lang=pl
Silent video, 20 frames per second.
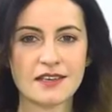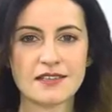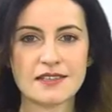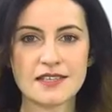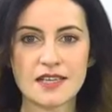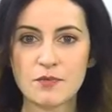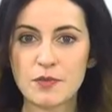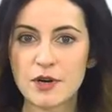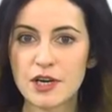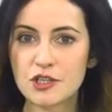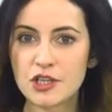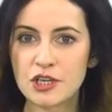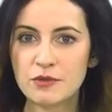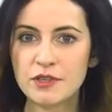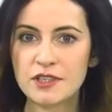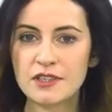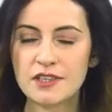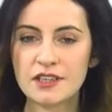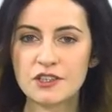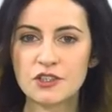
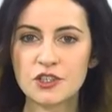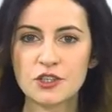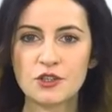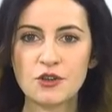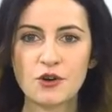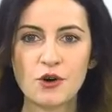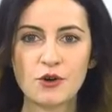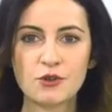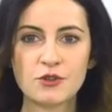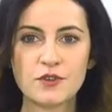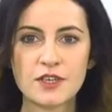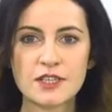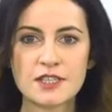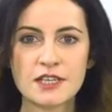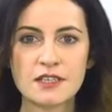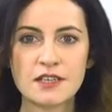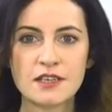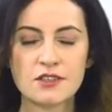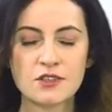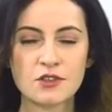Zapraszamy także do
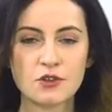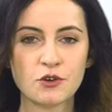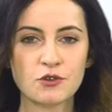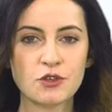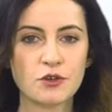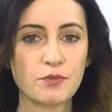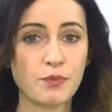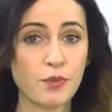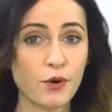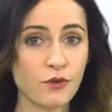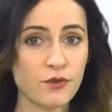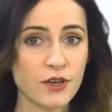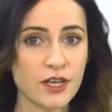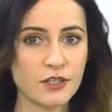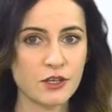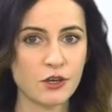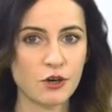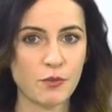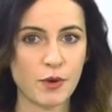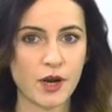odwiedzenia strony
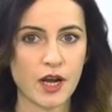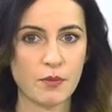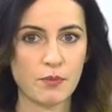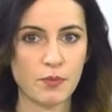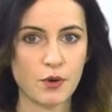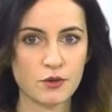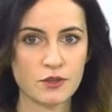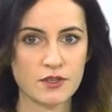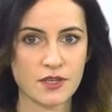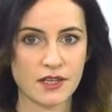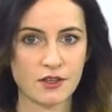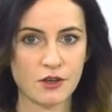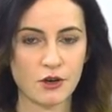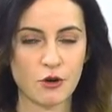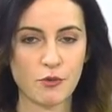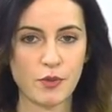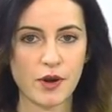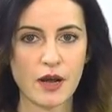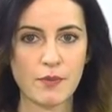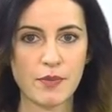
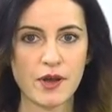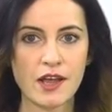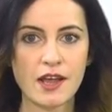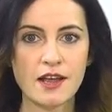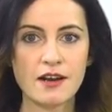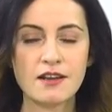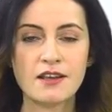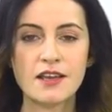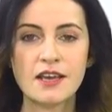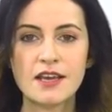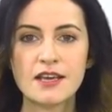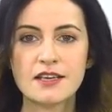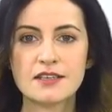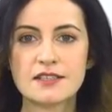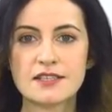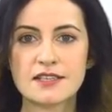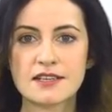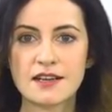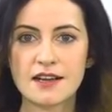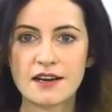powiat.poznan.pl
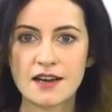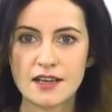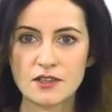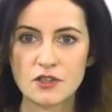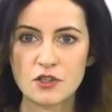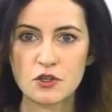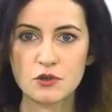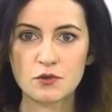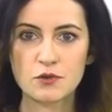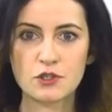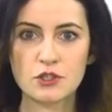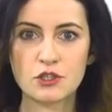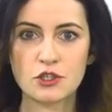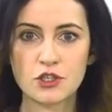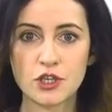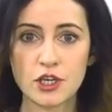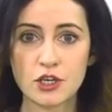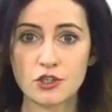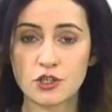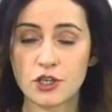z relacją z
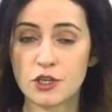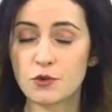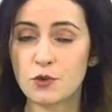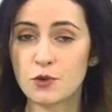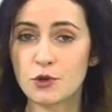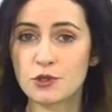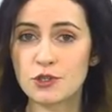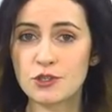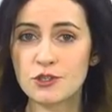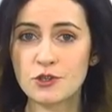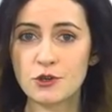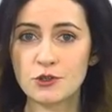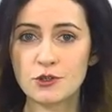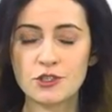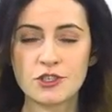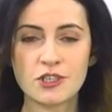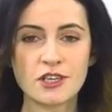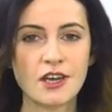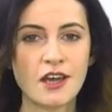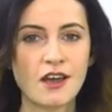dzisiejszej
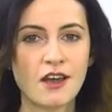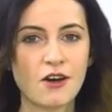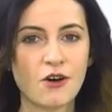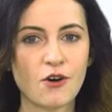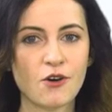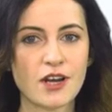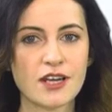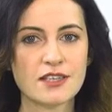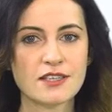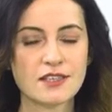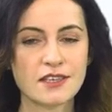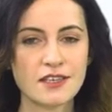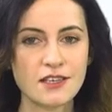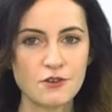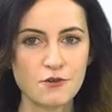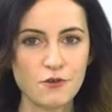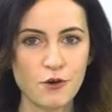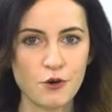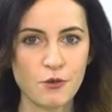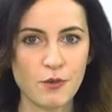uroczystości oraz
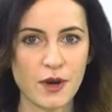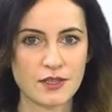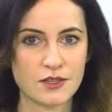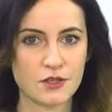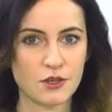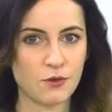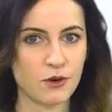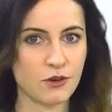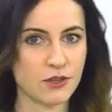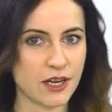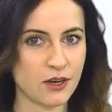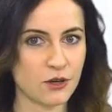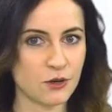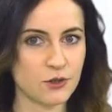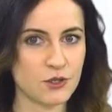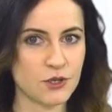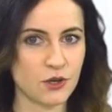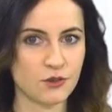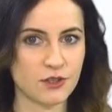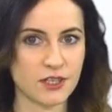informacją o
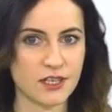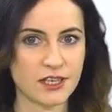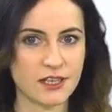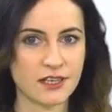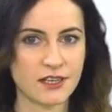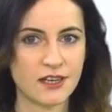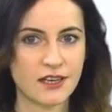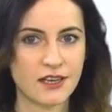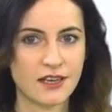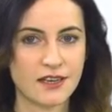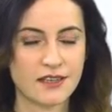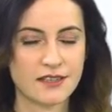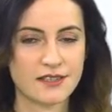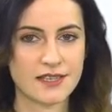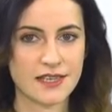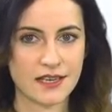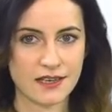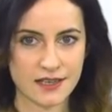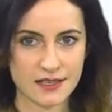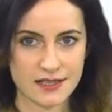nagrodzonych.
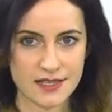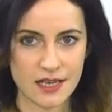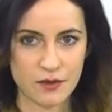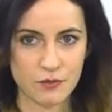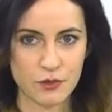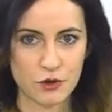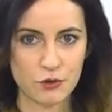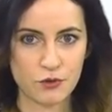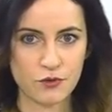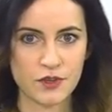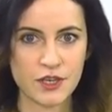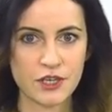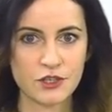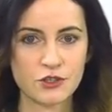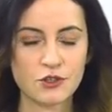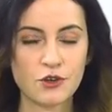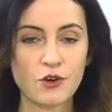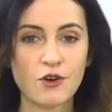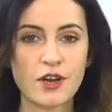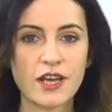Zachęcamy
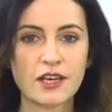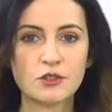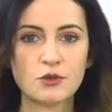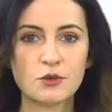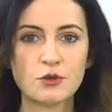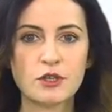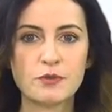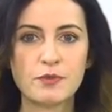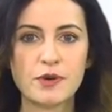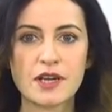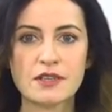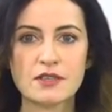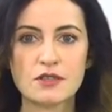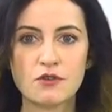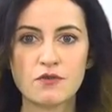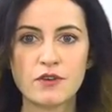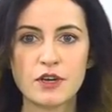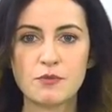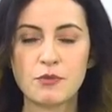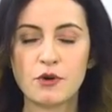również do lektury
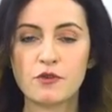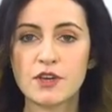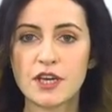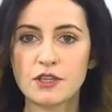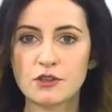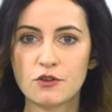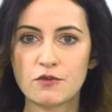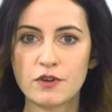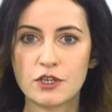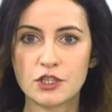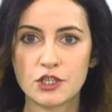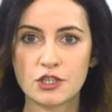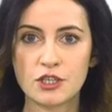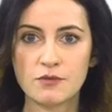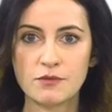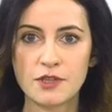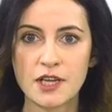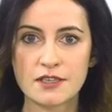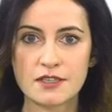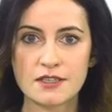prasowej powiatowej
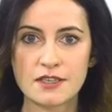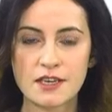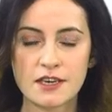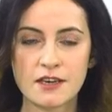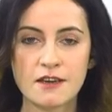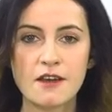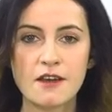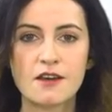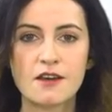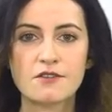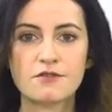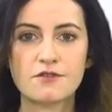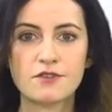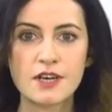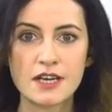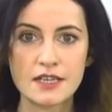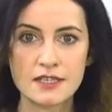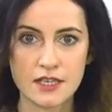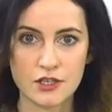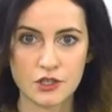17 w
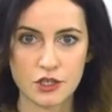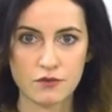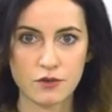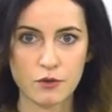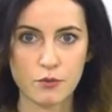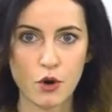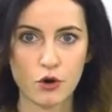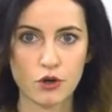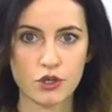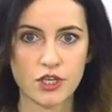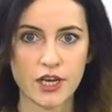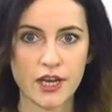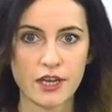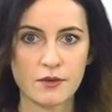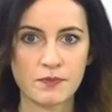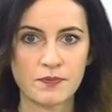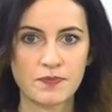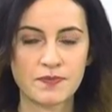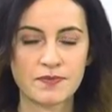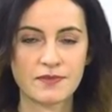Gazecie
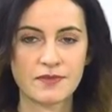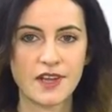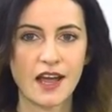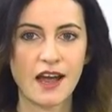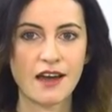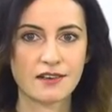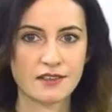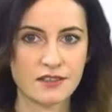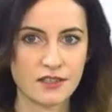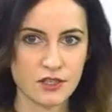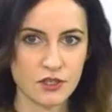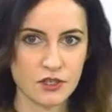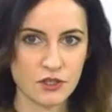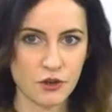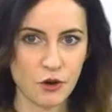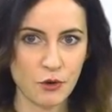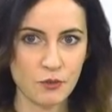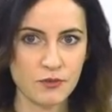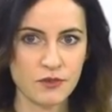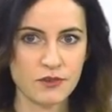Wyborczej.
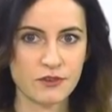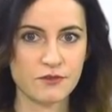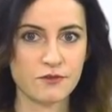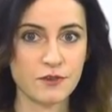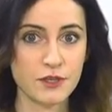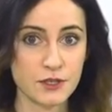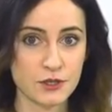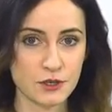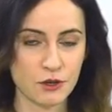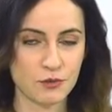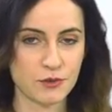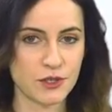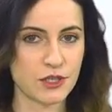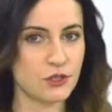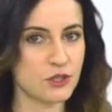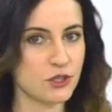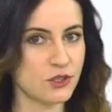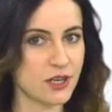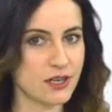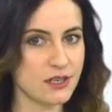Artystom, widzom
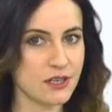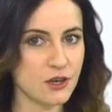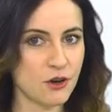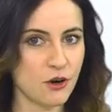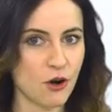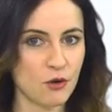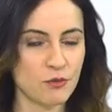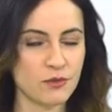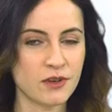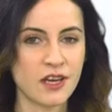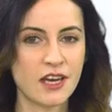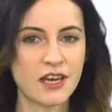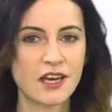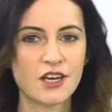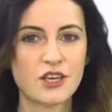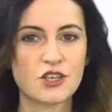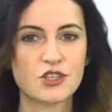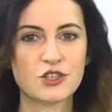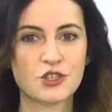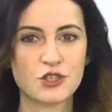i czytelnikom
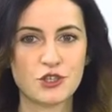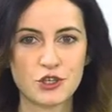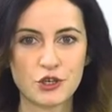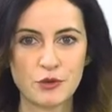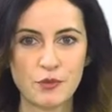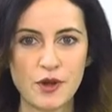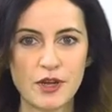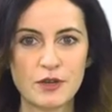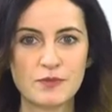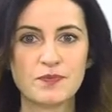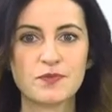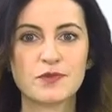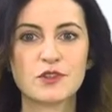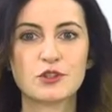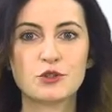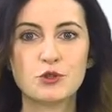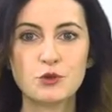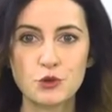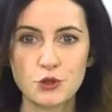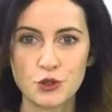życzymy
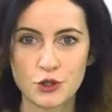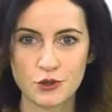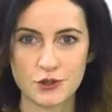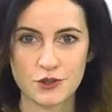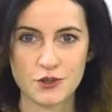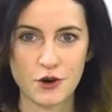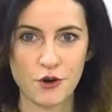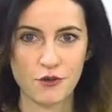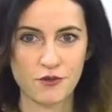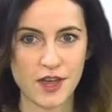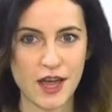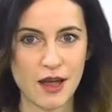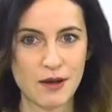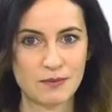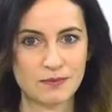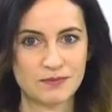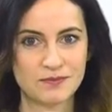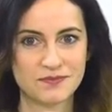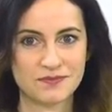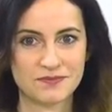dużo
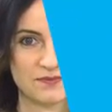zdrowia.